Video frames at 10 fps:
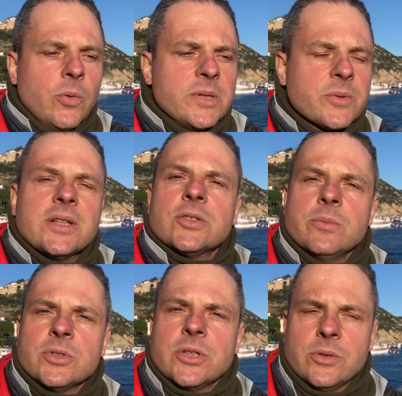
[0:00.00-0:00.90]
come squadra
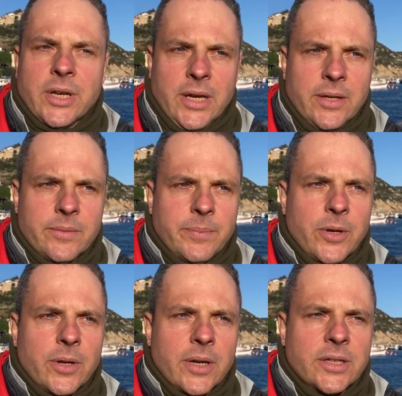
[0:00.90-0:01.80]
sommozzatori
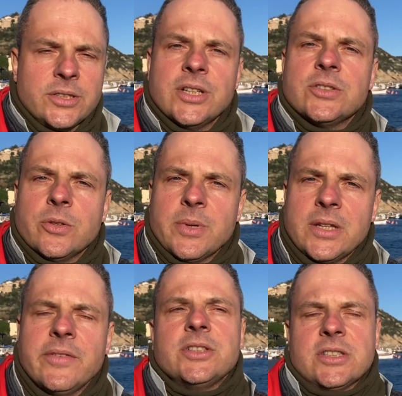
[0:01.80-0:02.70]
per esigenze
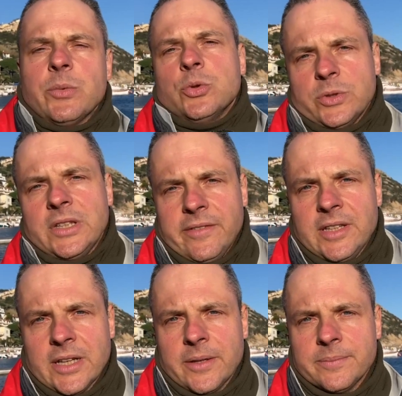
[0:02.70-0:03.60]
operative ci siamo dovuti
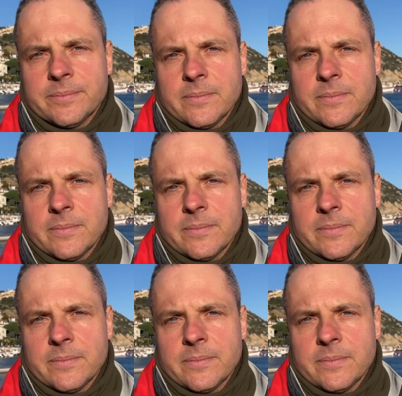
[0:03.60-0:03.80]
dividere.